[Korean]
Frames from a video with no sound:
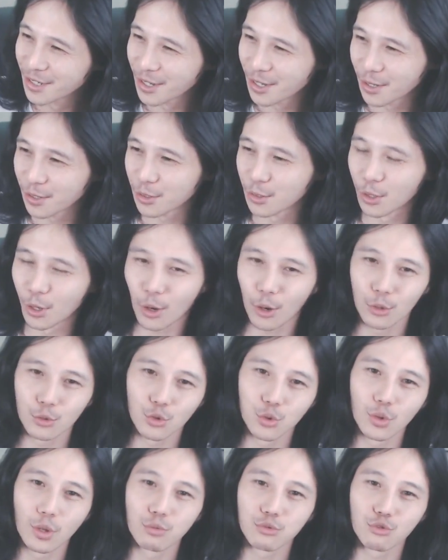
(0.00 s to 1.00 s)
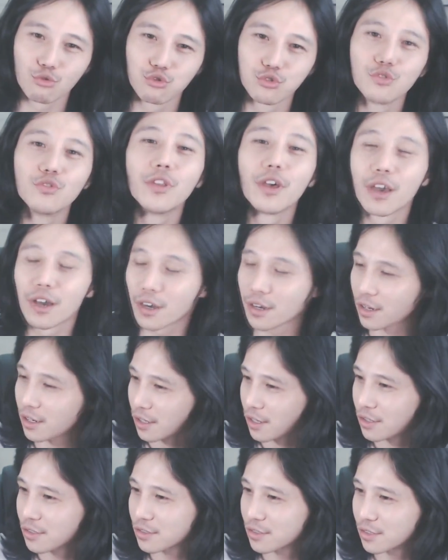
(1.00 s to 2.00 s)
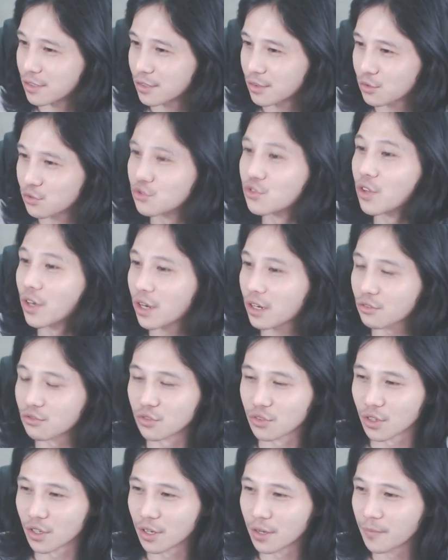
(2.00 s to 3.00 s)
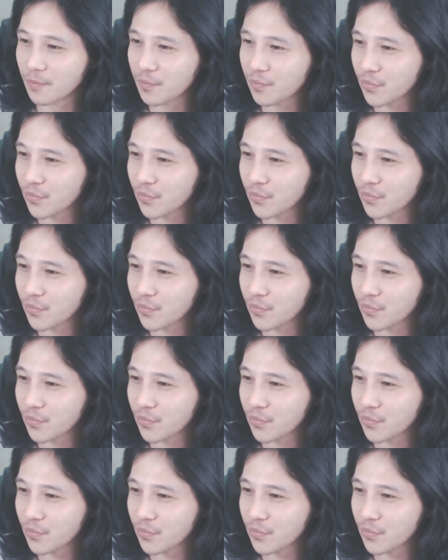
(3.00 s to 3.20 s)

걔 그냥 아 존나 무슨 군대야 걔는 군대야 군대